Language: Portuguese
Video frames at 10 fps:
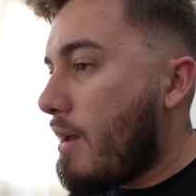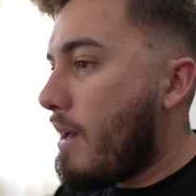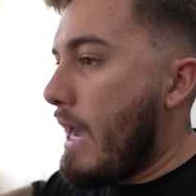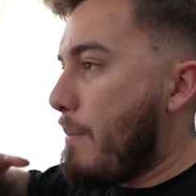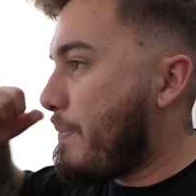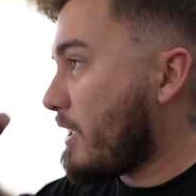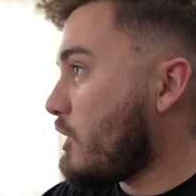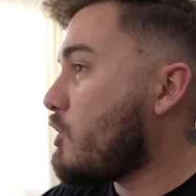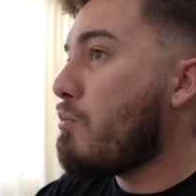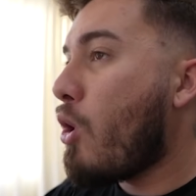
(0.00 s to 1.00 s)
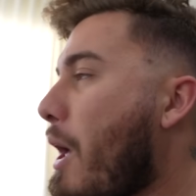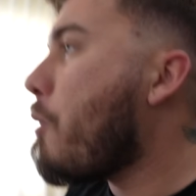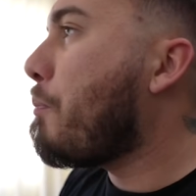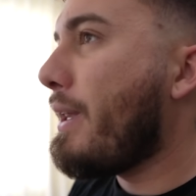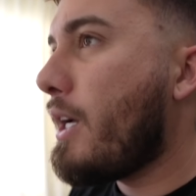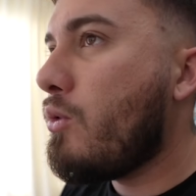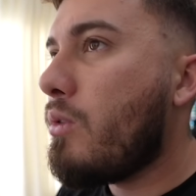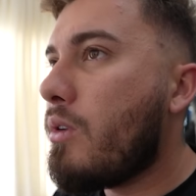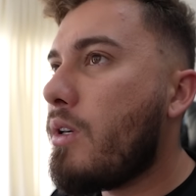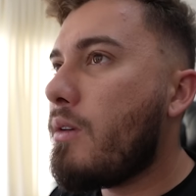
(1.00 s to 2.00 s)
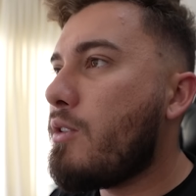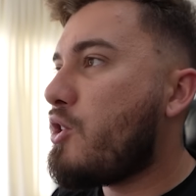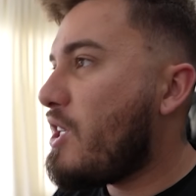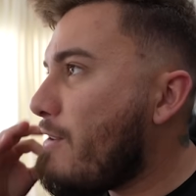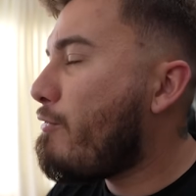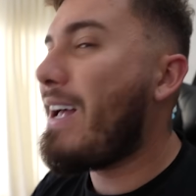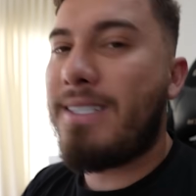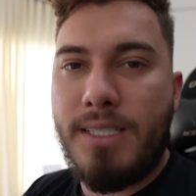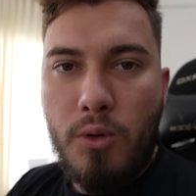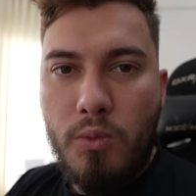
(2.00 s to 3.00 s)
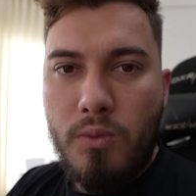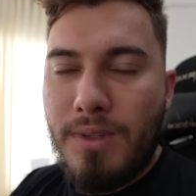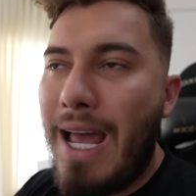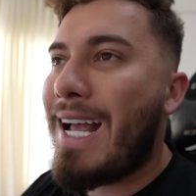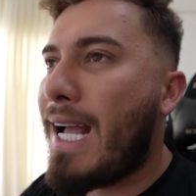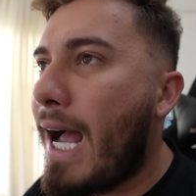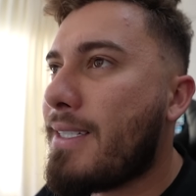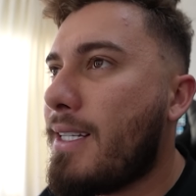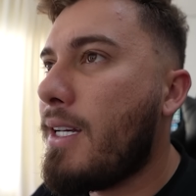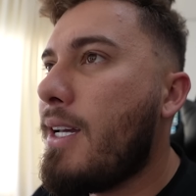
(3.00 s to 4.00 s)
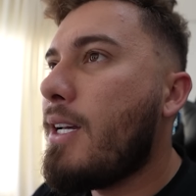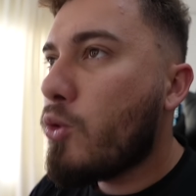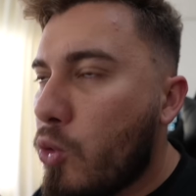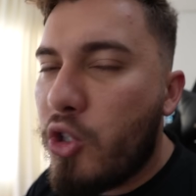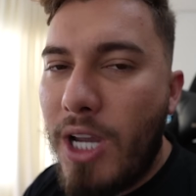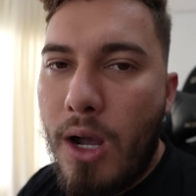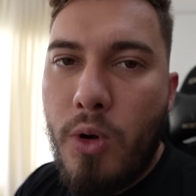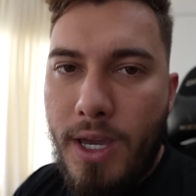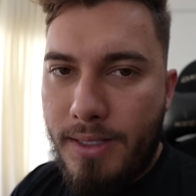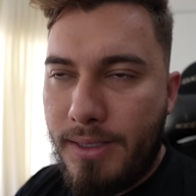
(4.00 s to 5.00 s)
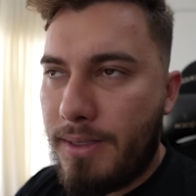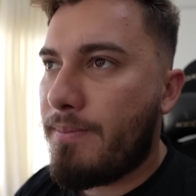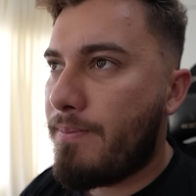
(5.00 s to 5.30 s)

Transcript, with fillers: é, pra gente bolar um plano de invasão na casa do Thiago Reis. Irmão,